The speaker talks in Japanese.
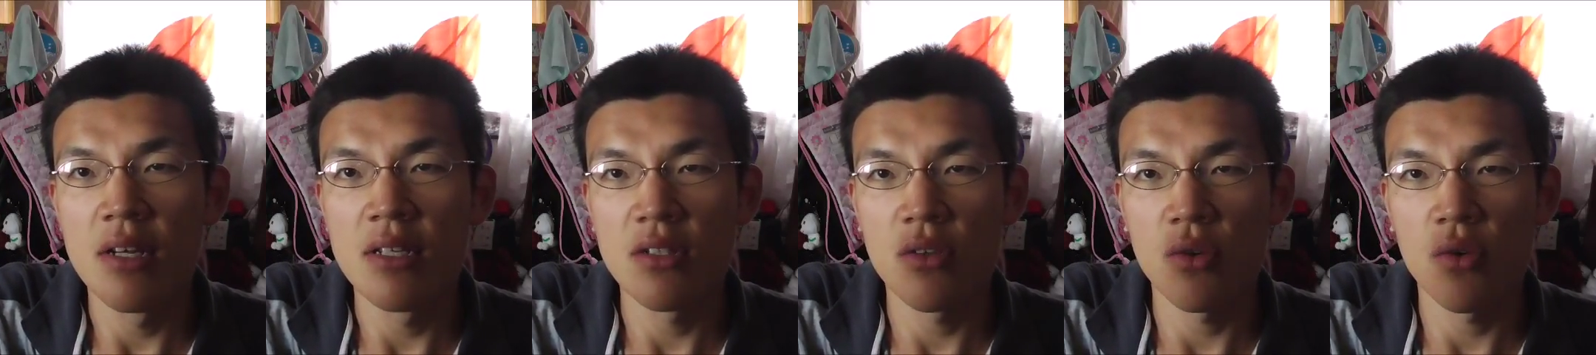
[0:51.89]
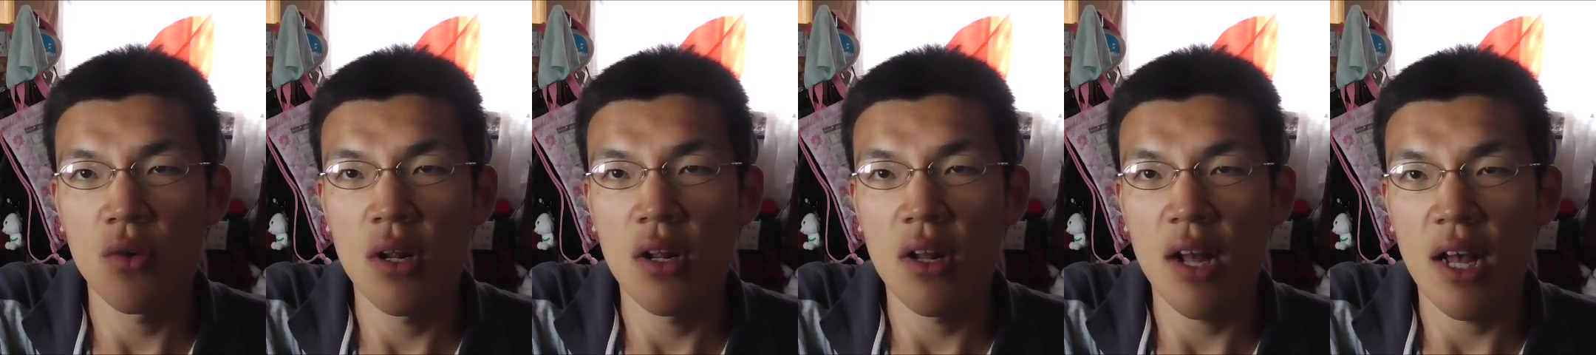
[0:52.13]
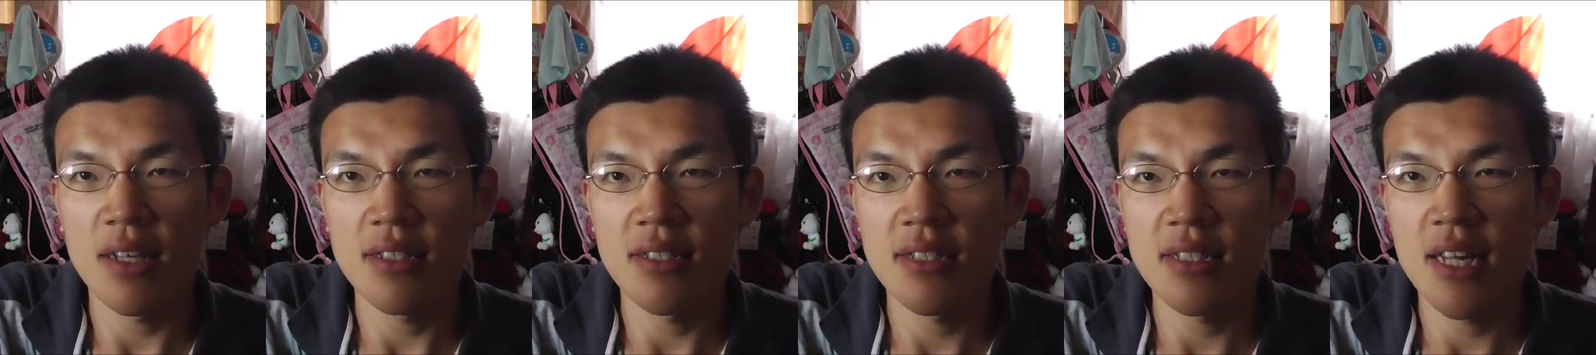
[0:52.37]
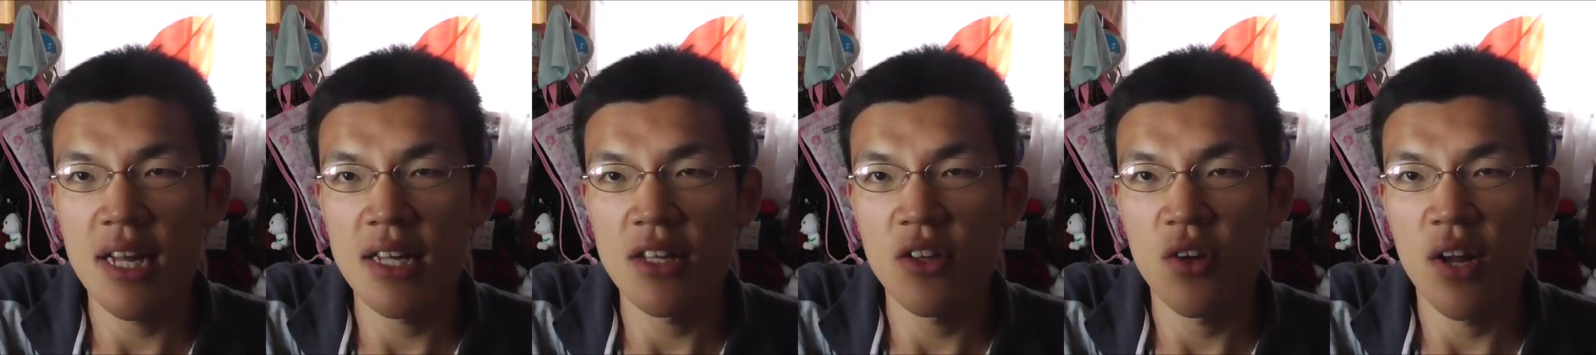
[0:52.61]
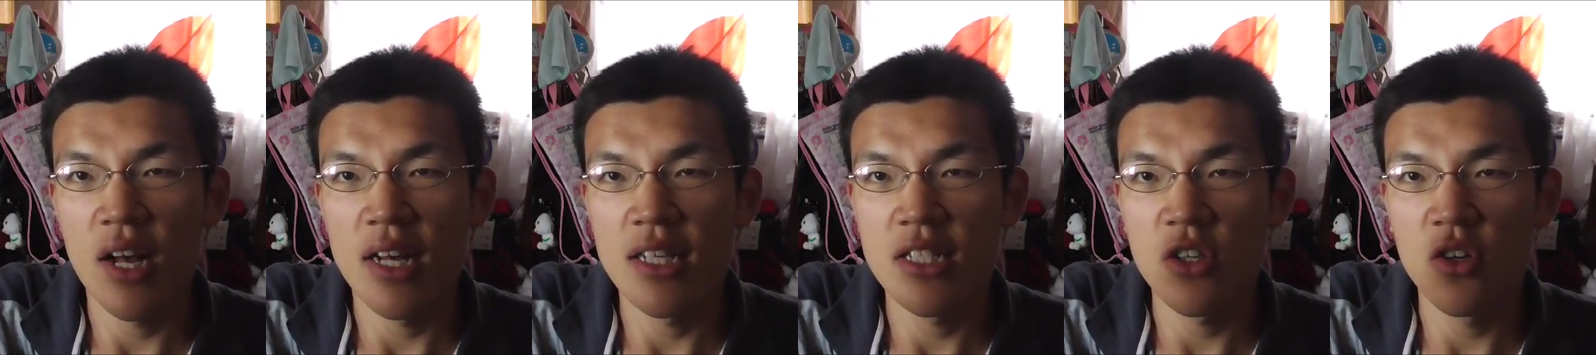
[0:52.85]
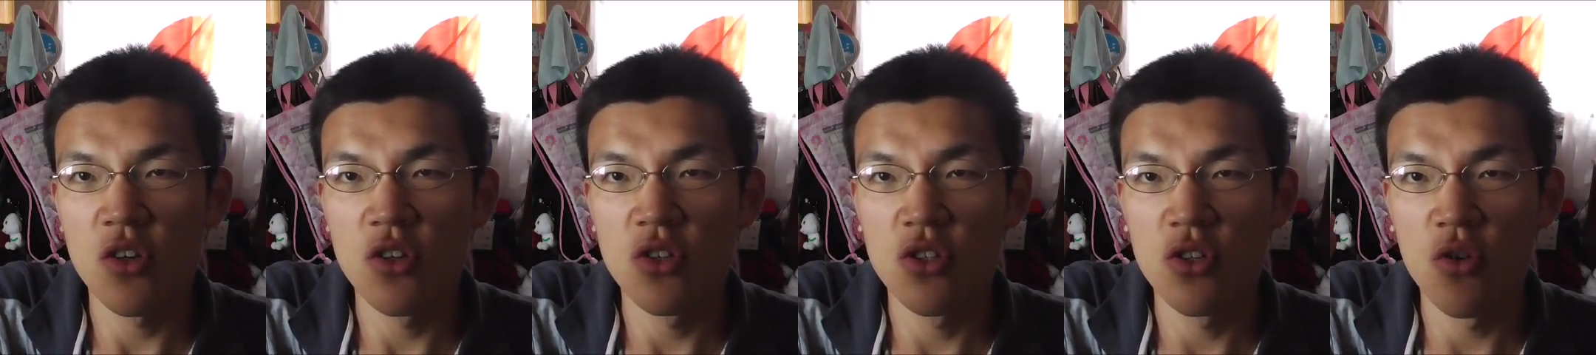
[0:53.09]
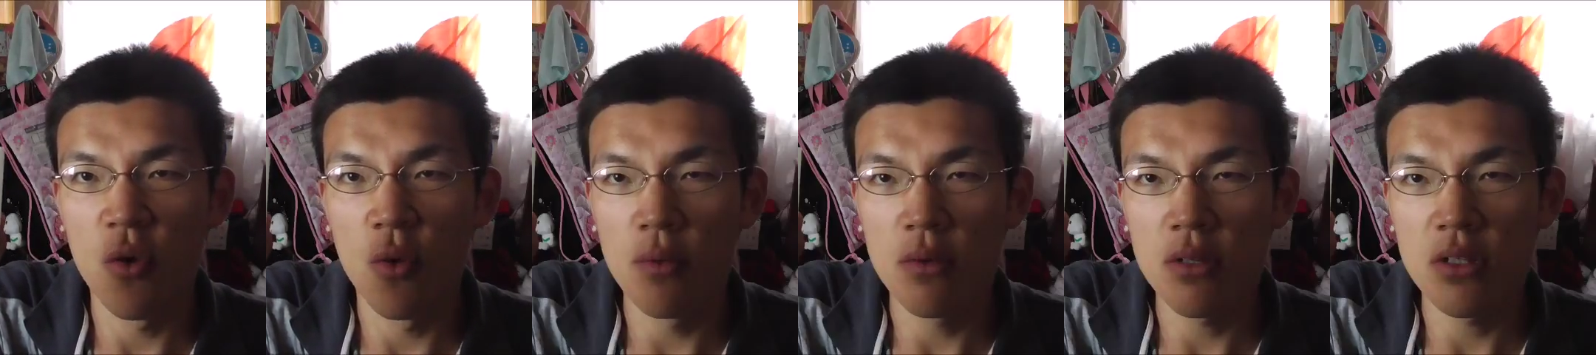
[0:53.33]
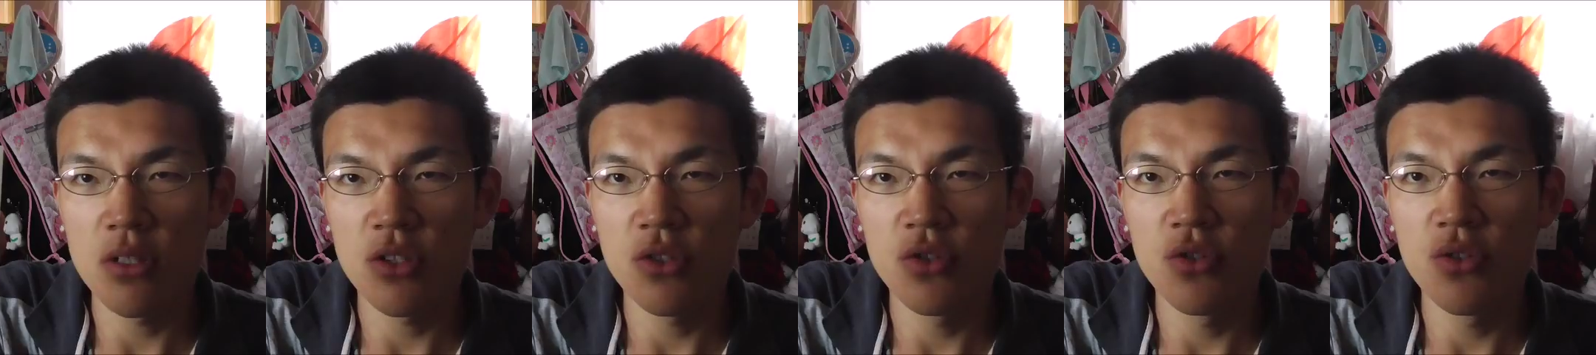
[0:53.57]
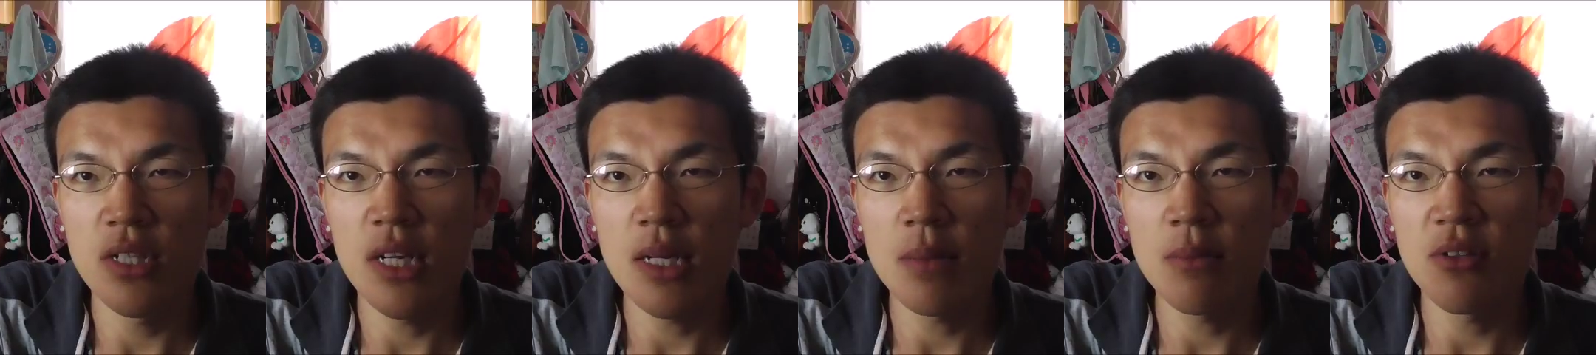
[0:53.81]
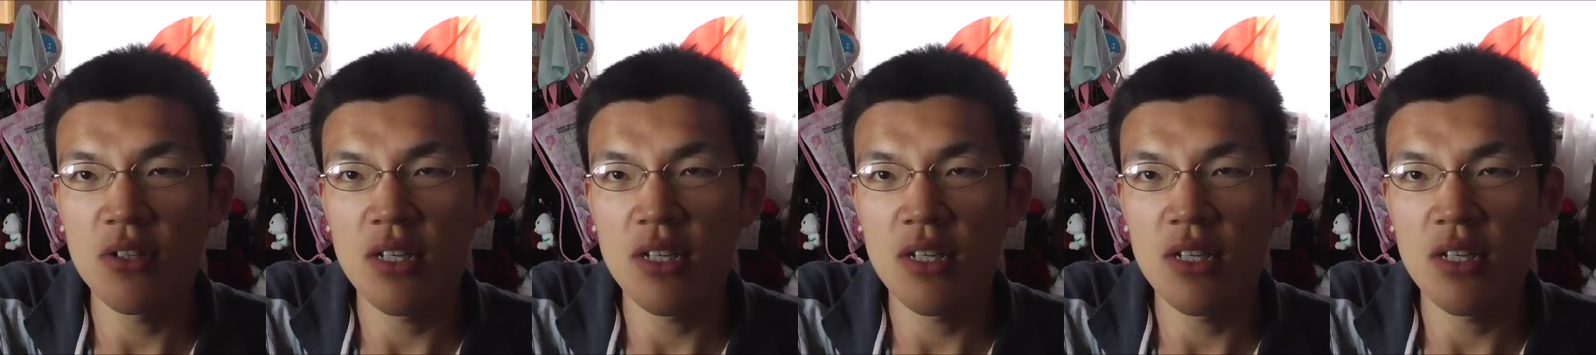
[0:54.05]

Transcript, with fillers: そのカスタードの味を十二